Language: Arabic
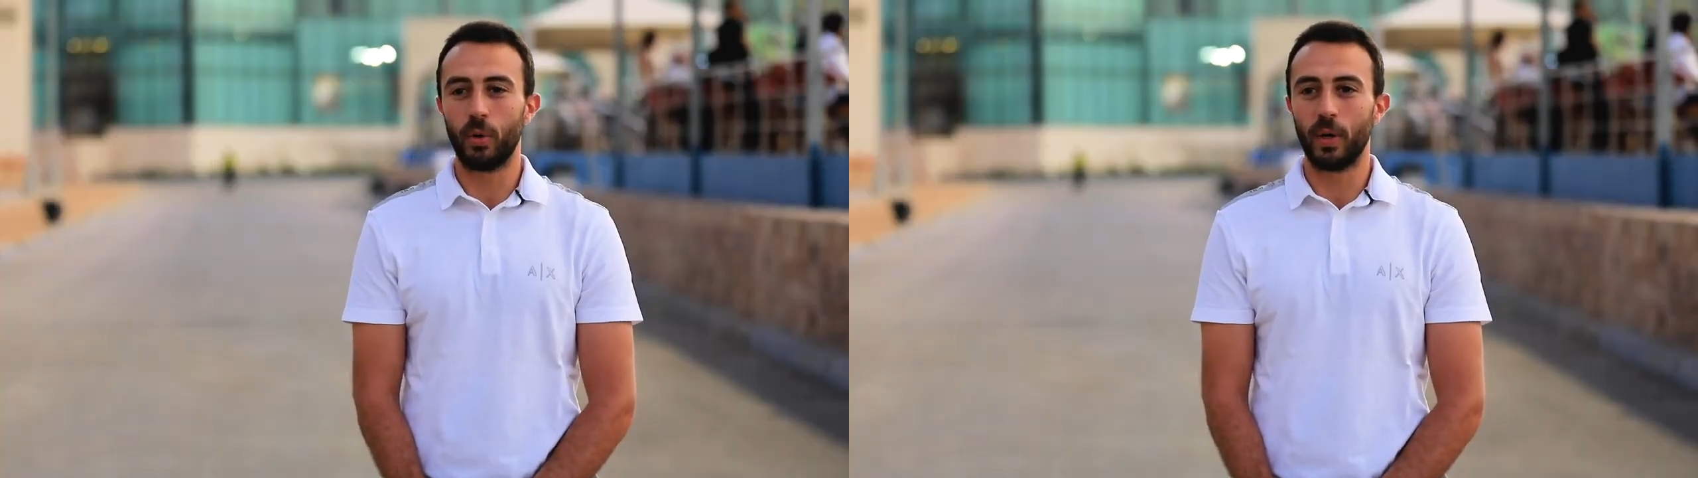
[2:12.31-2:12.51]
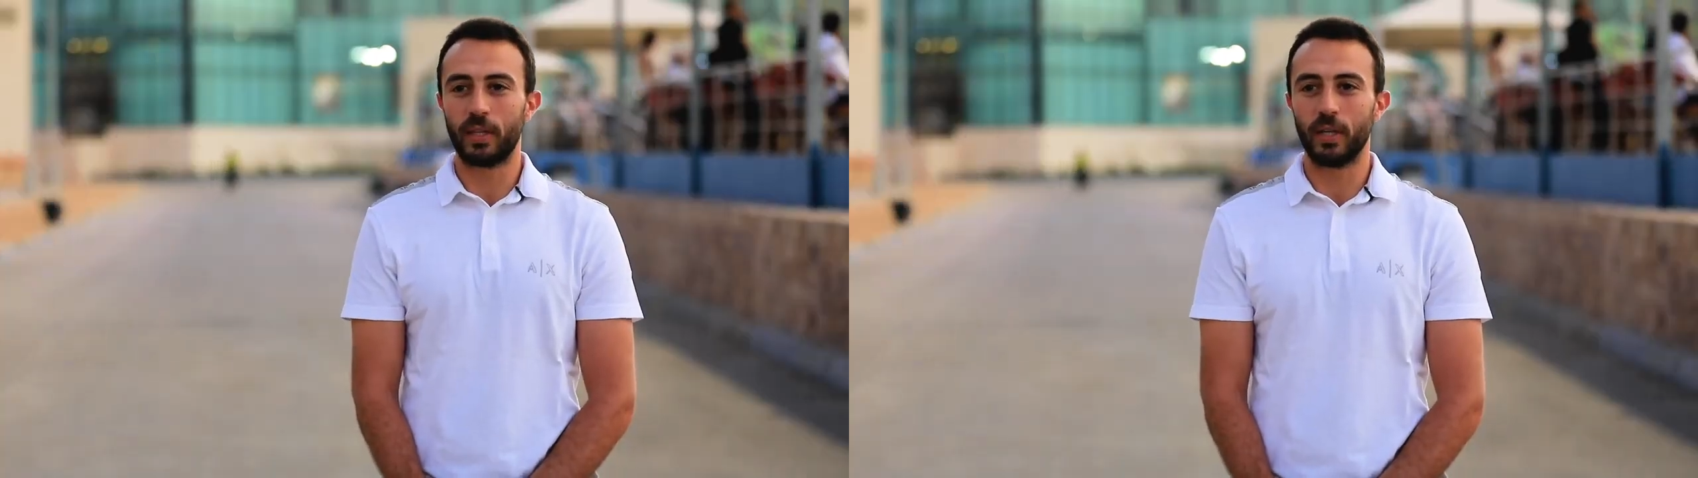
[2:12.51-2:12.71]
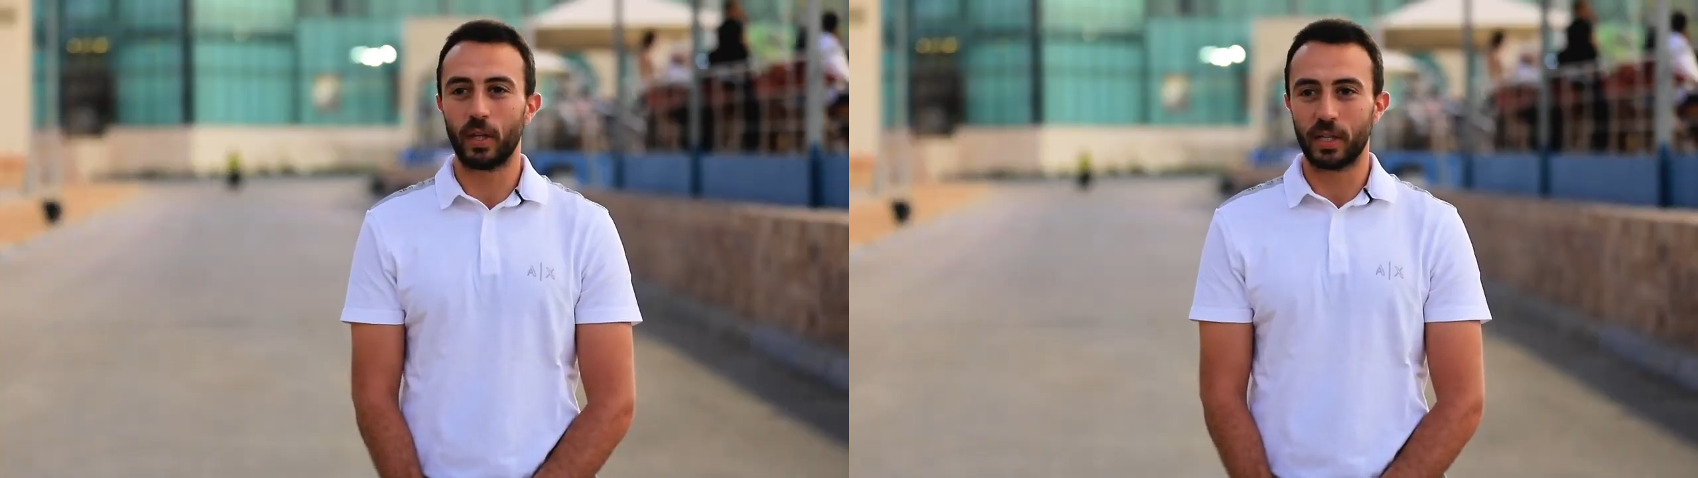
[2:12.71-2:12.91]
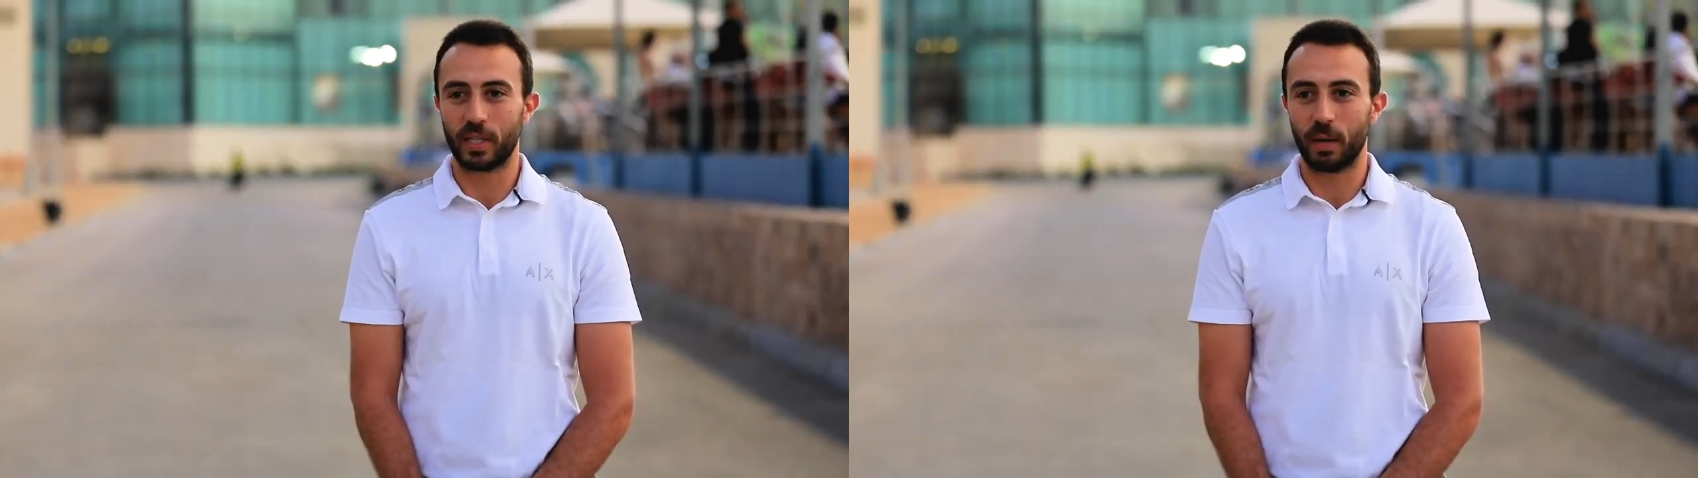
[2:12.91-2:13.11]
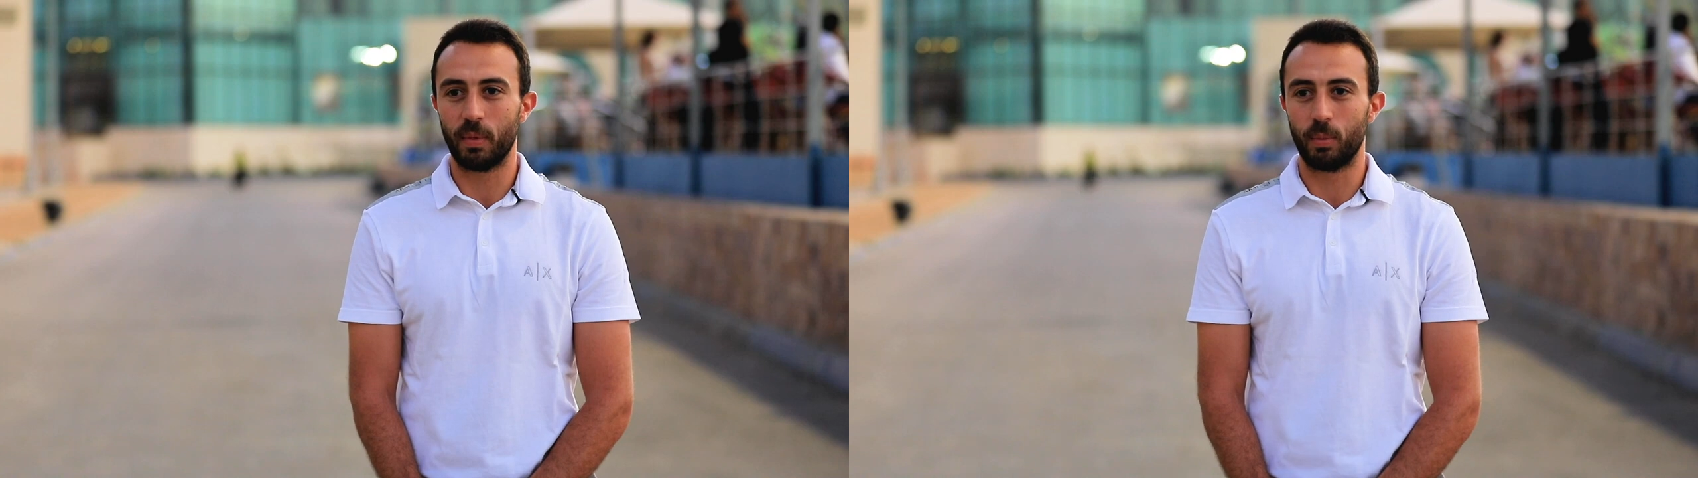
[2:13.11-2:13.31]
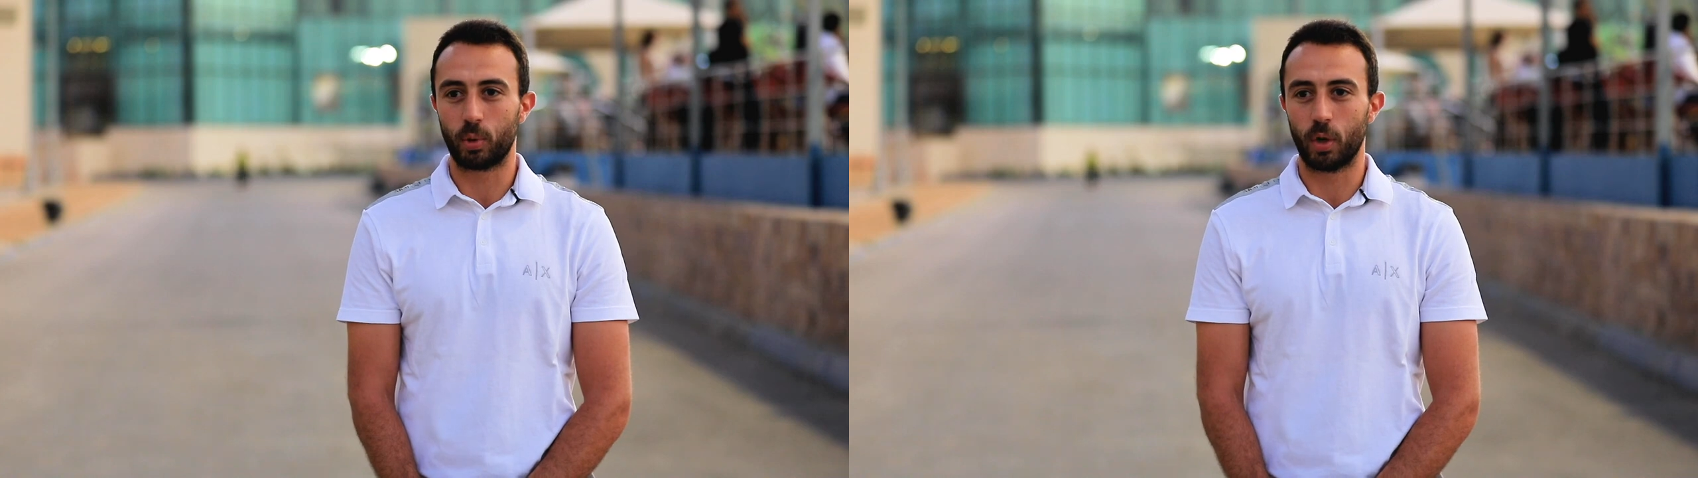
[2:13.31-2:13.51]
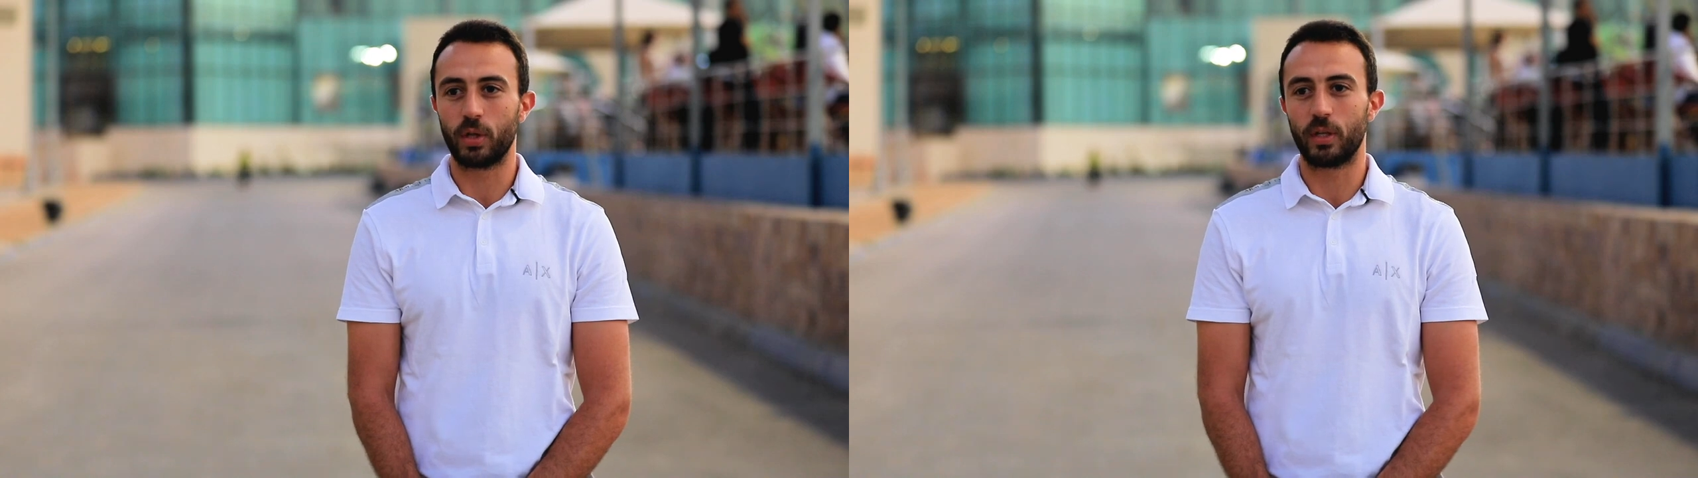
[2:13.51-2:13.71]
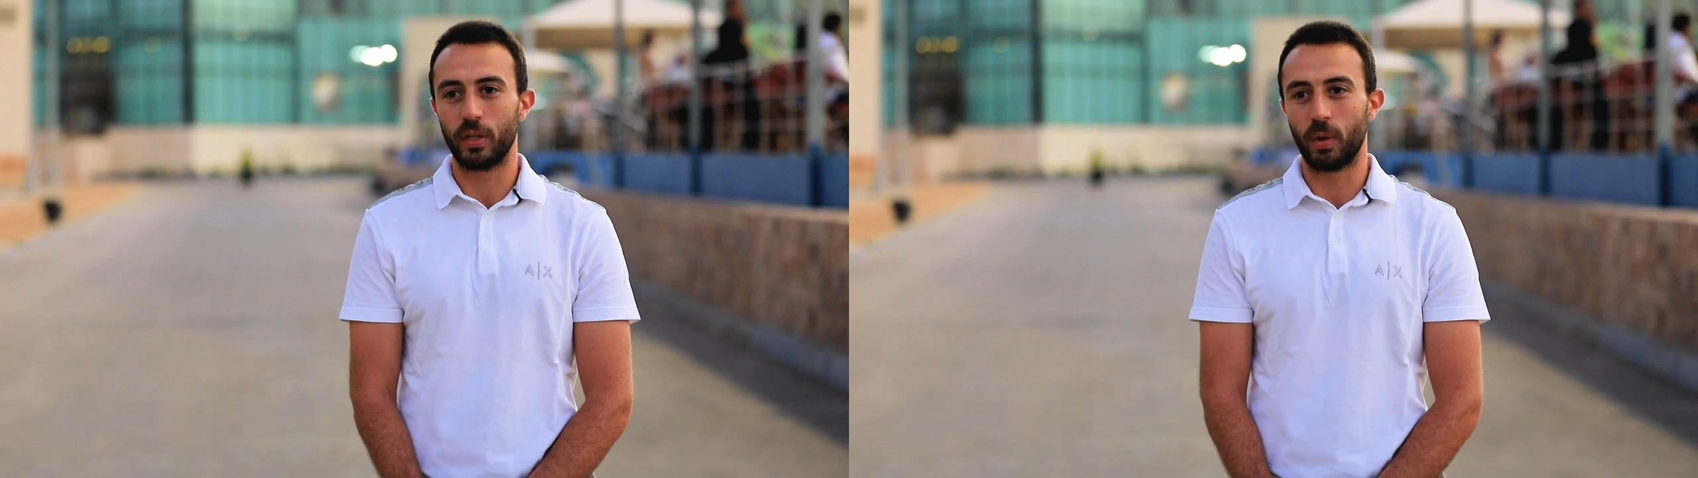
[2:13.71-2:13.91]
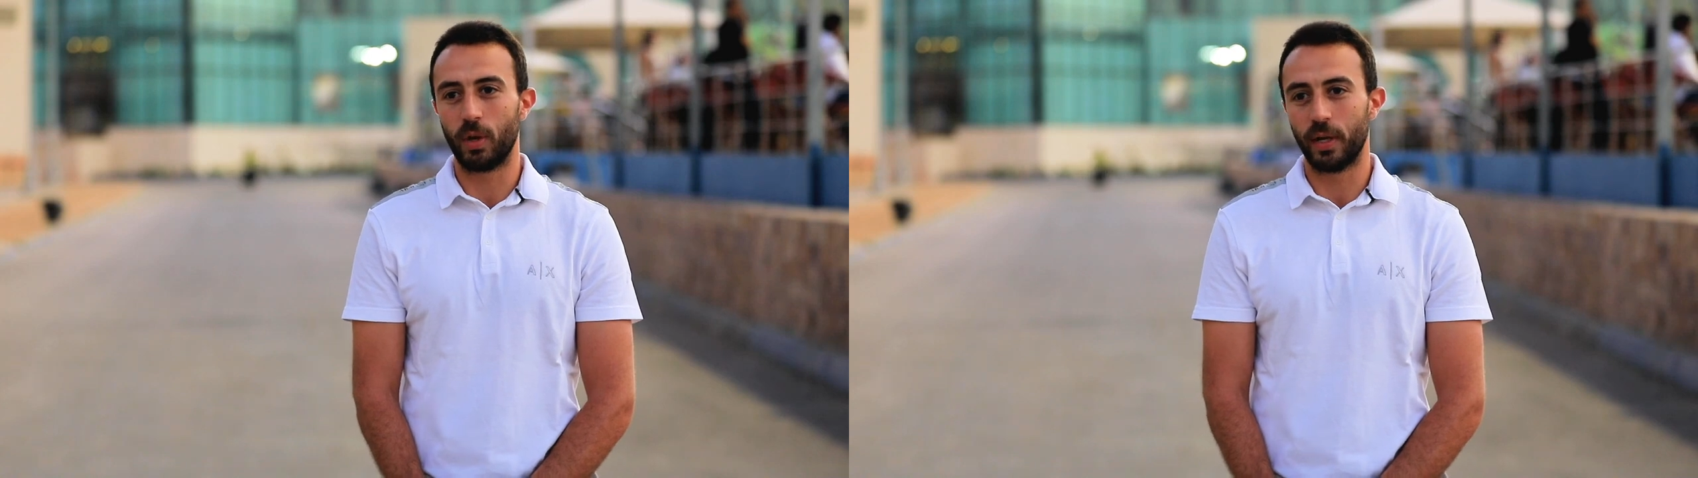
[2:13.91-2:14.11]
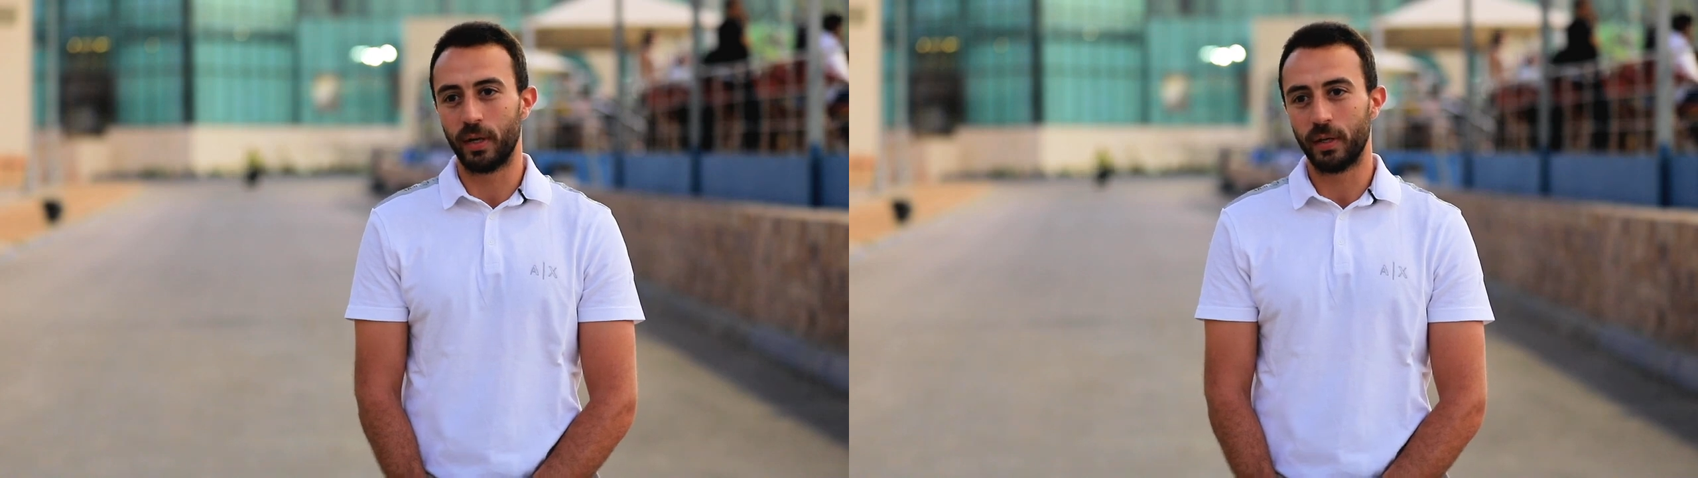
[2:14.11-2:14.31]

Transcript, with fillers: دلوقتي يقدر يستقبل بطولات دوليه